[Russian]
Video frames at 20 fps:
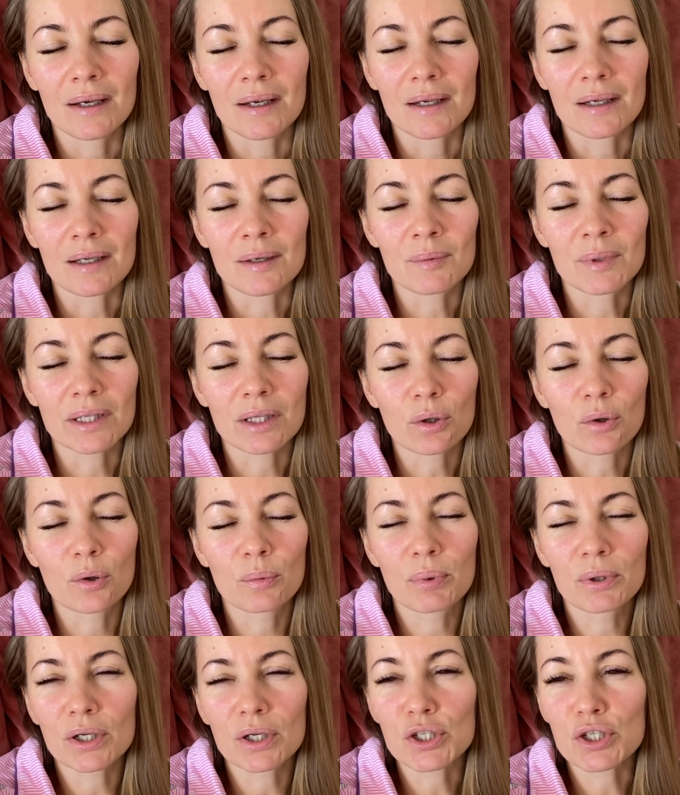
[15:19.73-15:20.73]
и у меня такое
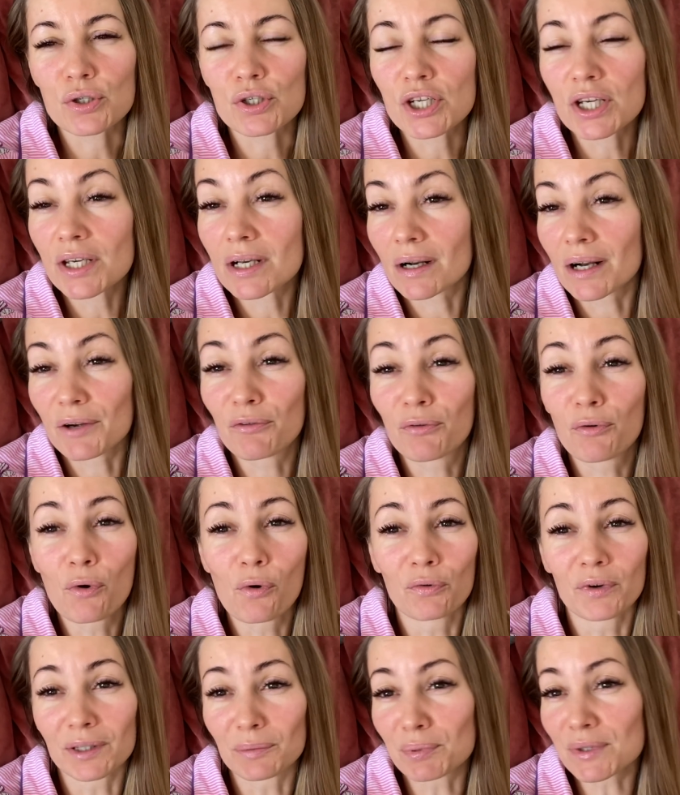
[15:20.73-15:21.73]
было ощущение
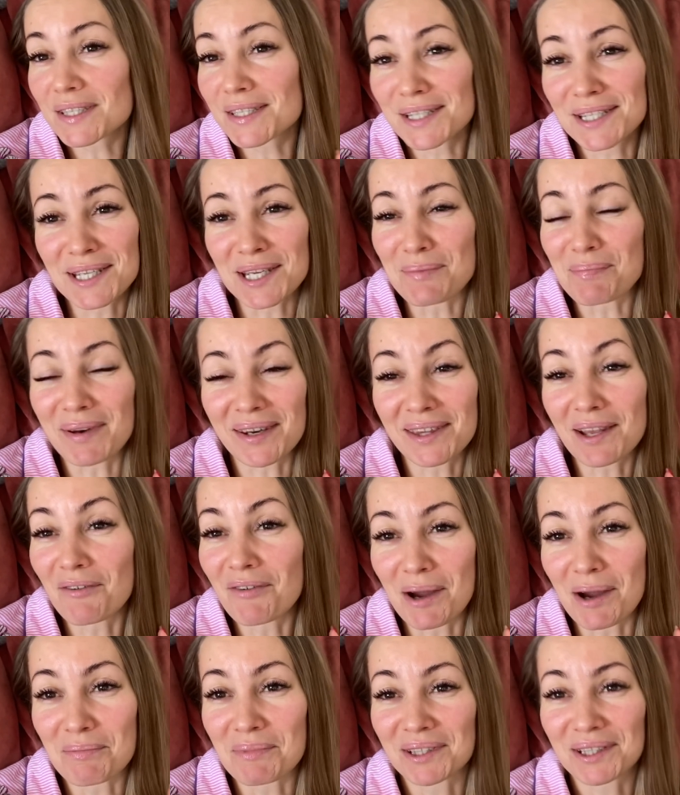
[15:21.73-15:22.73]
кайфовое, просто, знаете,
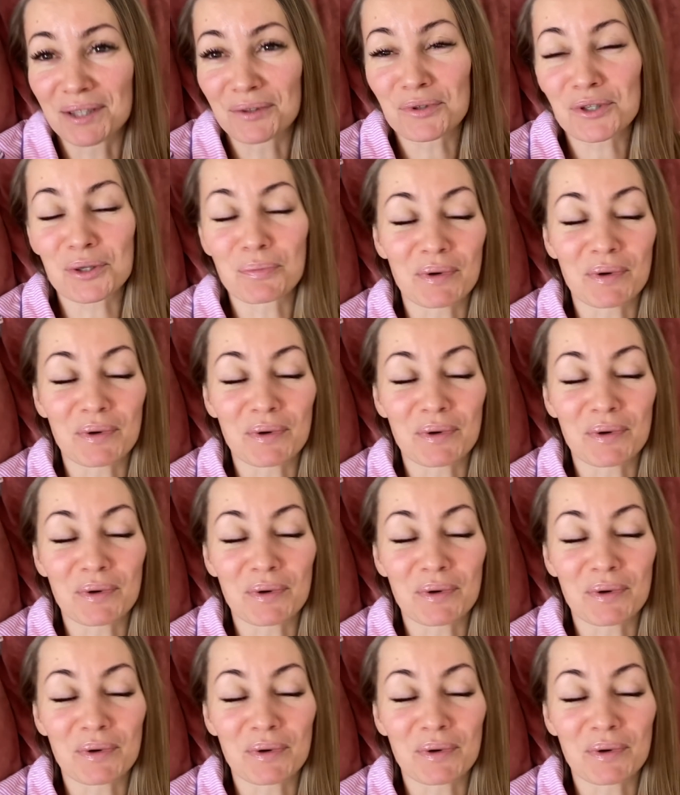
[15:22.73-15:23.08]
непередаваемое, это нужно